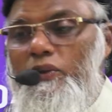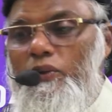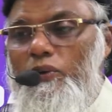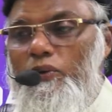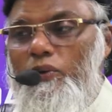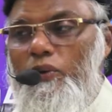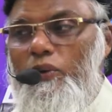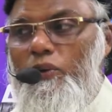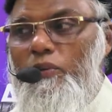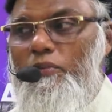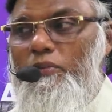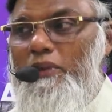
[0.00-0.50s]

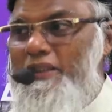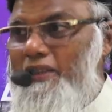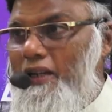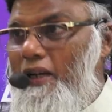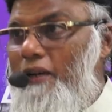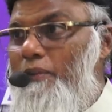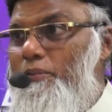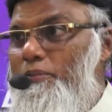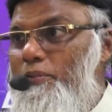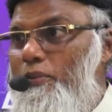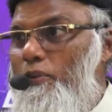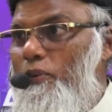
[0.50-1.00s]
तो
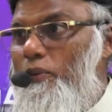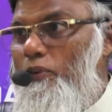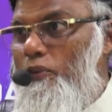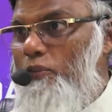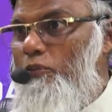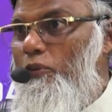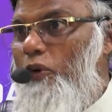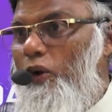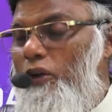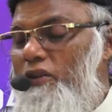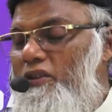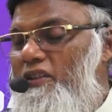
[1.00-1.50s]
मतलब
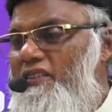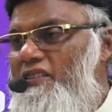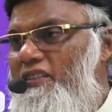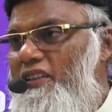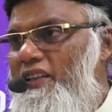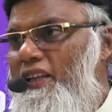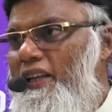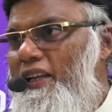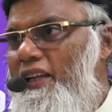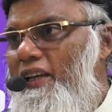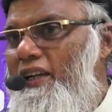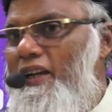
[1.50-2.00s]

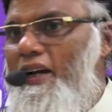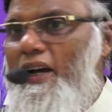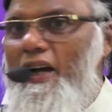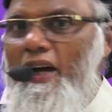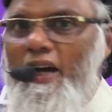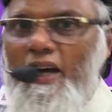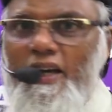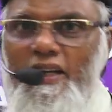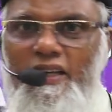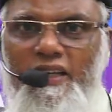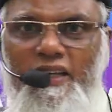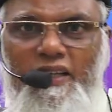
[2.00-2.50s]
मुहदसिन ने
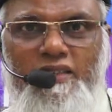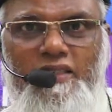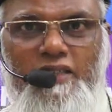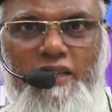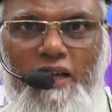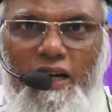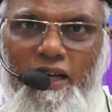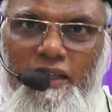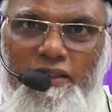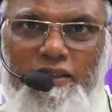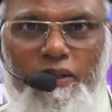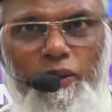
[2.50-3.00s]
कहा कि
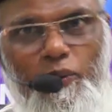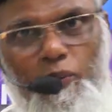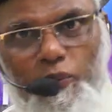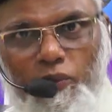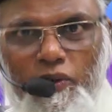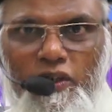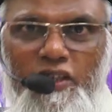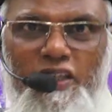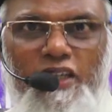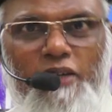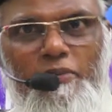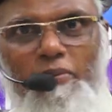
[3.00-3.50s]
जहाँ तक
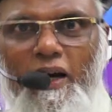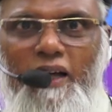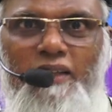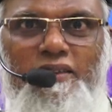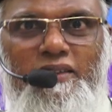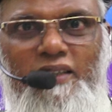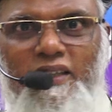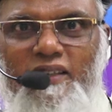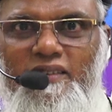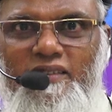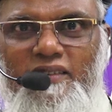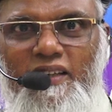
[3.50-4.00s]
उनकी
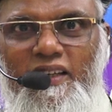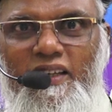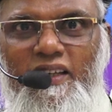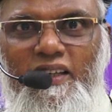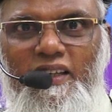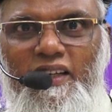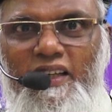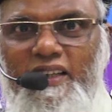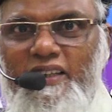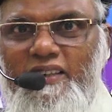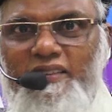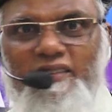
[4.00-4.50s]
बात है सही है
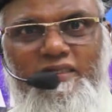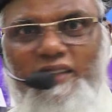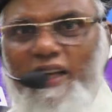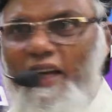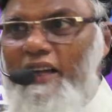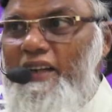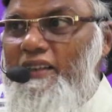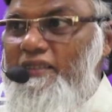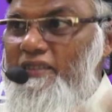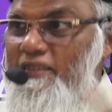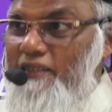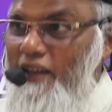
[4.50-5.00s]
लेकिन
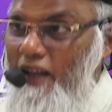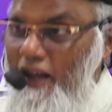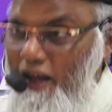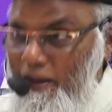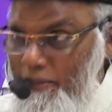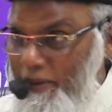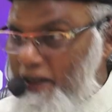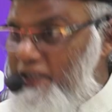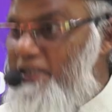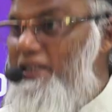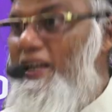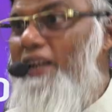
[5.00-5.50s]
सारे
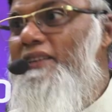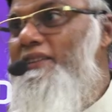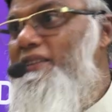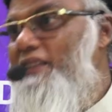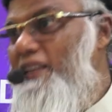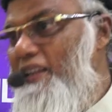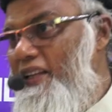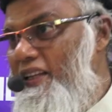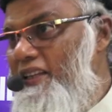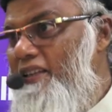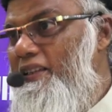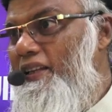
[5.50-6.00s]
सहाबा
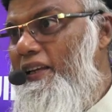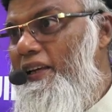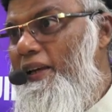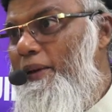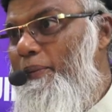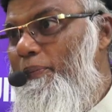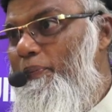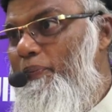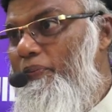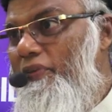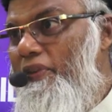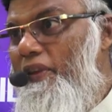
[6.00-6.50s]
जानते नहीं थे
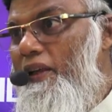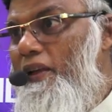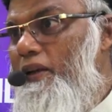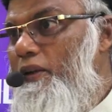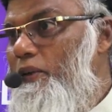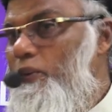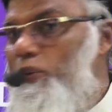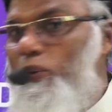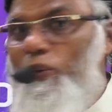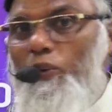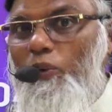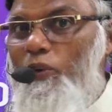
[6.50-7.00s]

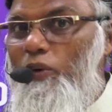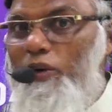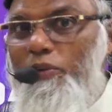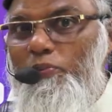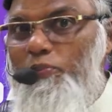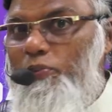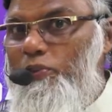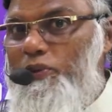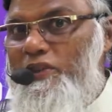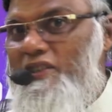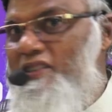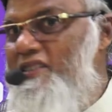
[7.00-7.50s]
तो उन्होंने
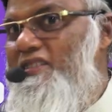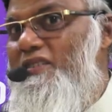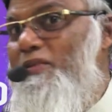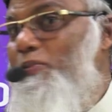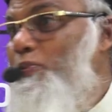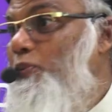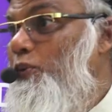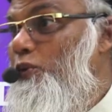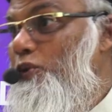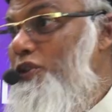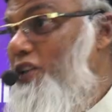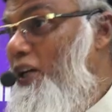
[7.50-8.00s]
किसी से
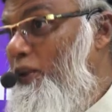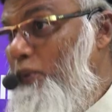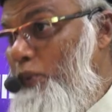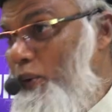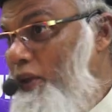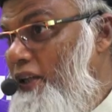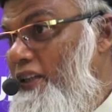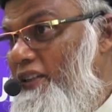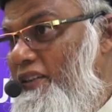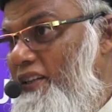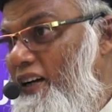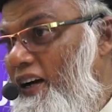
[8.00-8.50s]
पूछा तो
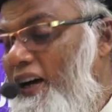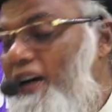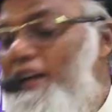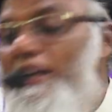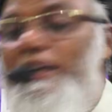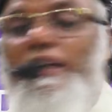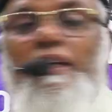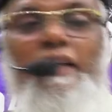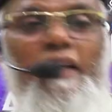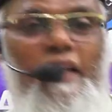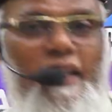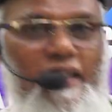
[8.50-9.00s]
नहीं था
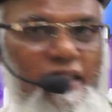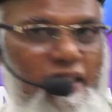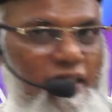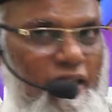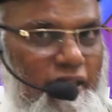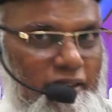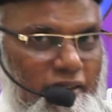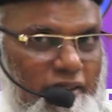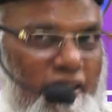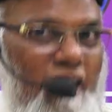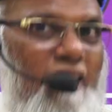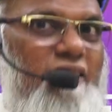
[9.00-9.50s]
लेकिन
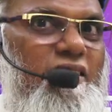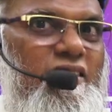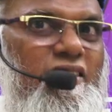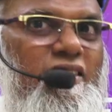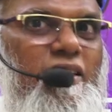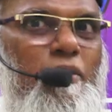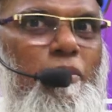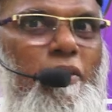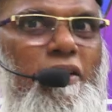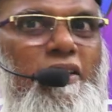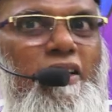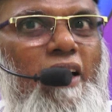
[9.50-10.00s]
अंदाजे
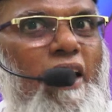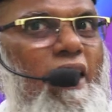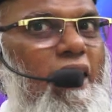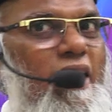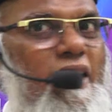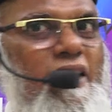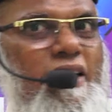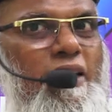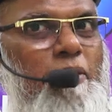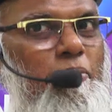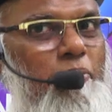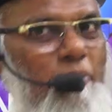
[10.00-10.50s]
से बताया
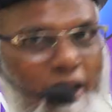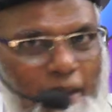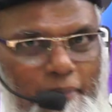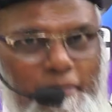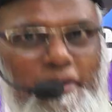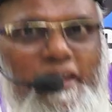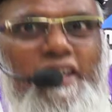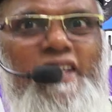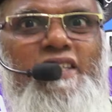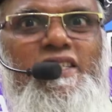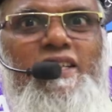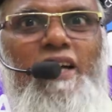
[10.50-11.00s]
कि मैं
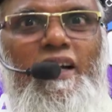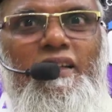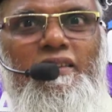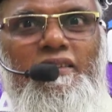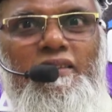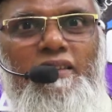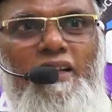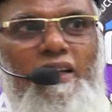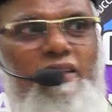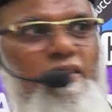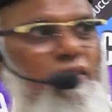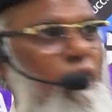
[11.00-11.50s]
भी नहीं
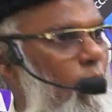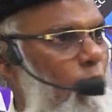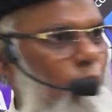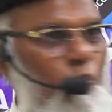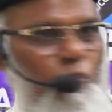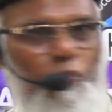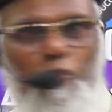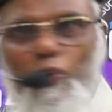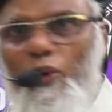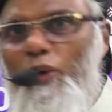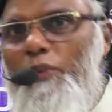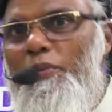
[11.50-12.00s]
जानता था और
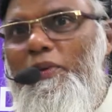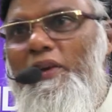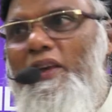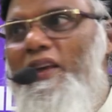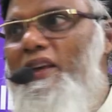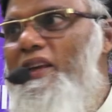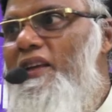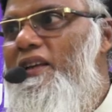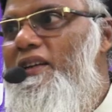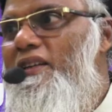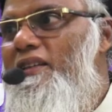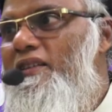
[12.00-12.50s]
कोई भी
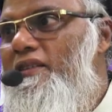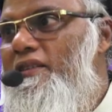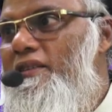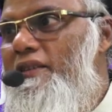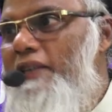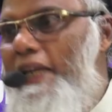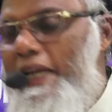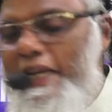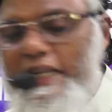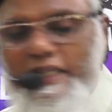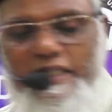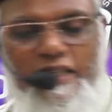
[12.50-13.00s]

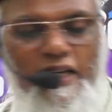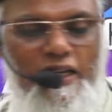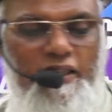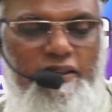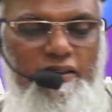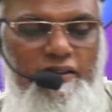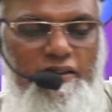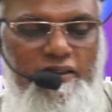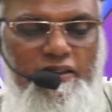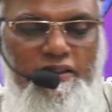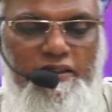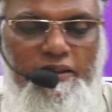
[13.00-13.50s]
नहीं
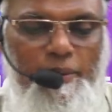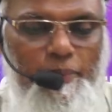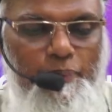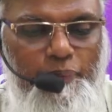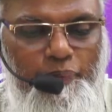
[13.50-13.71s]
जानते थे